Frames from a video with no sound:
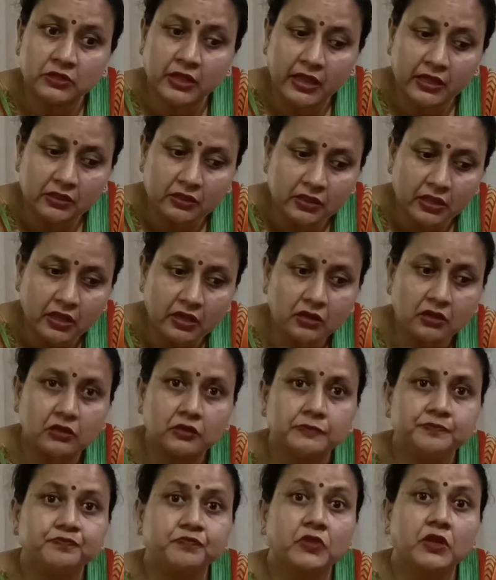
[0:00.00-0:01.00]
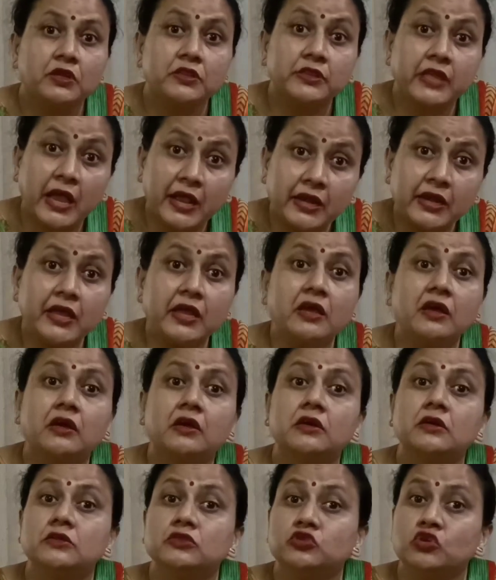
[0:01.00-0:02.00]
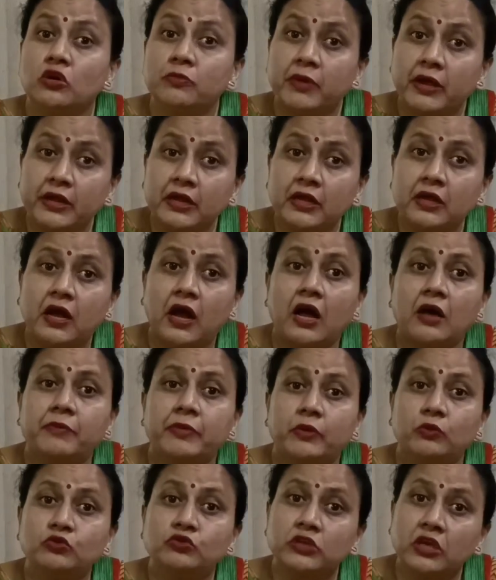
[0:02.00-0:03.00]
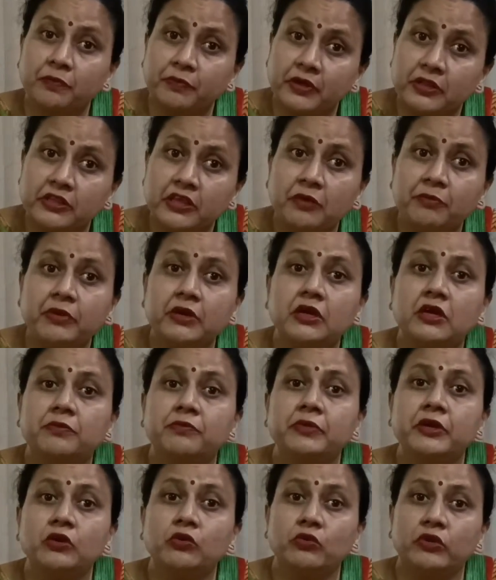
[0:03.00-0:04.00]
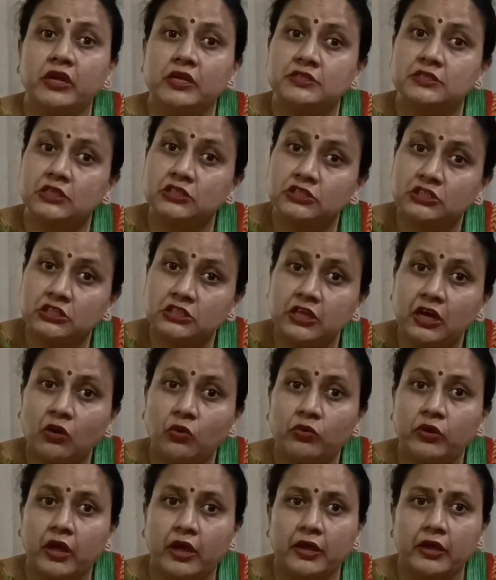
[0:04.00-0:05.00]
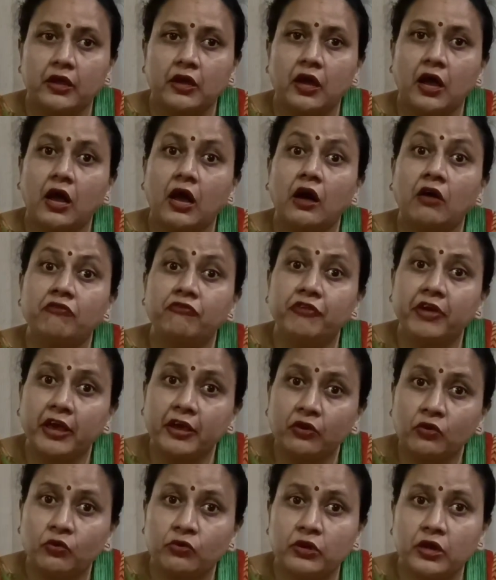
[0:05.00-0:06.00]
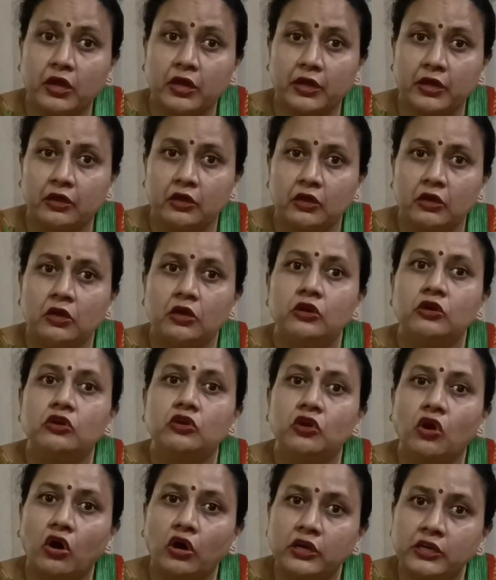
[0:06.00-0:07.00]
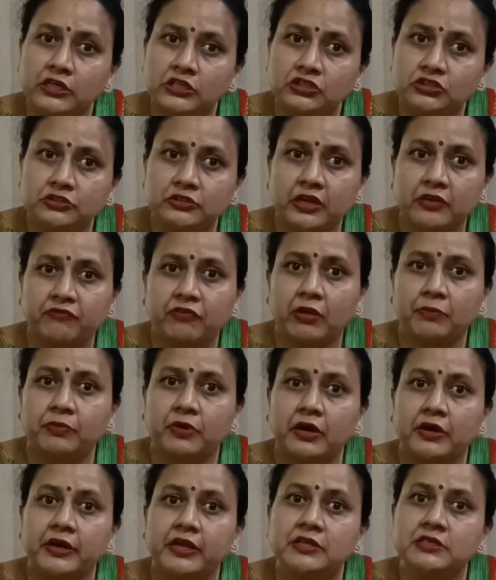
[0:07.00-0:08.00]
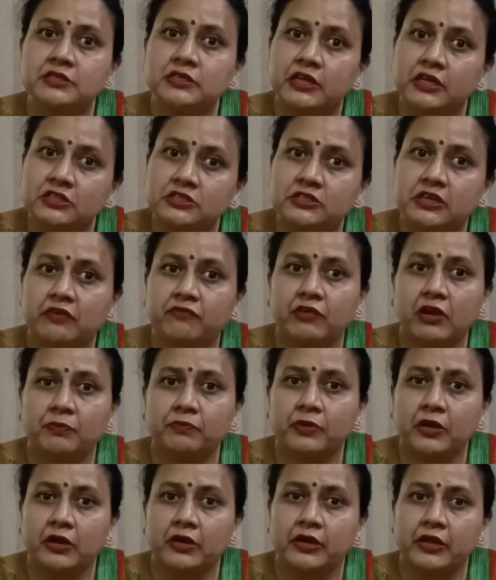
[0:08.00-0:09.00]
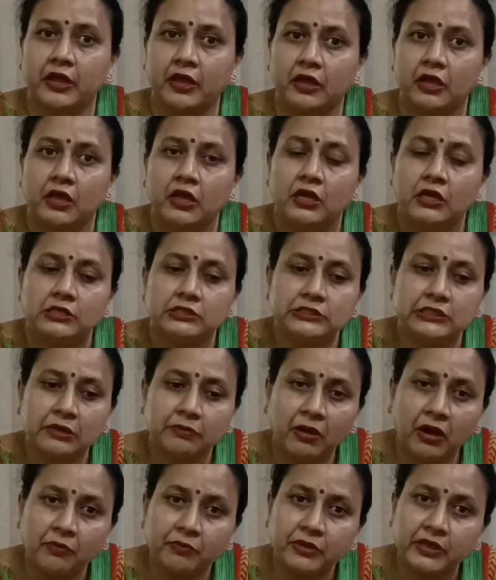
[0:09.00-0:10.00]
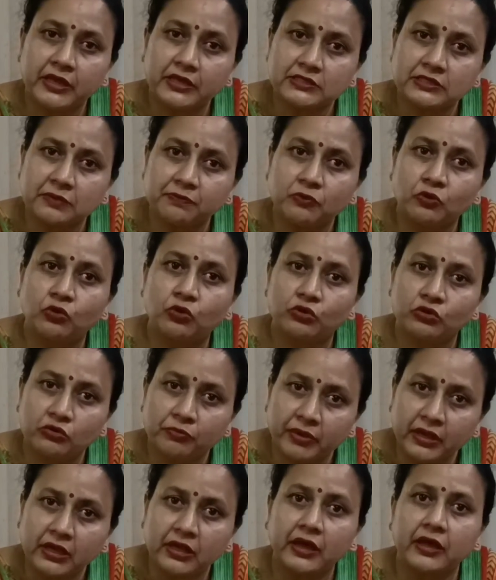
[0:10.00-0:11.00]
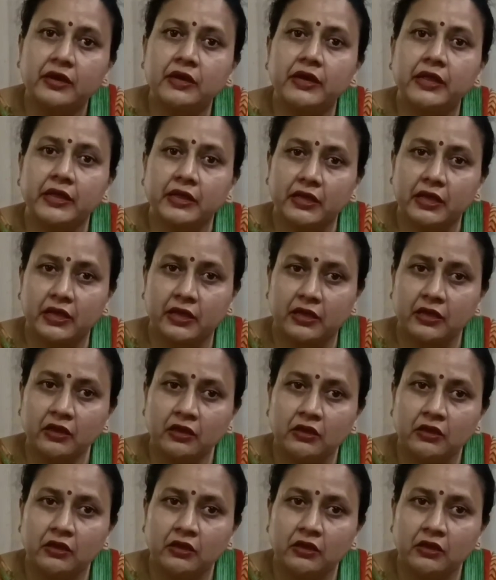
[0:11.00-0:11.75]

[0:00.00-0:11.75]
नैतिक दैनिक जो हमारे काम है उसके प्रति हमें गंभीर होना है संजीदा होना है अवेयर होना है नॉलेज डेवलप करनी है स्किल्स डेवलप करनी है जब हम ये सब खुद में कर लेंगे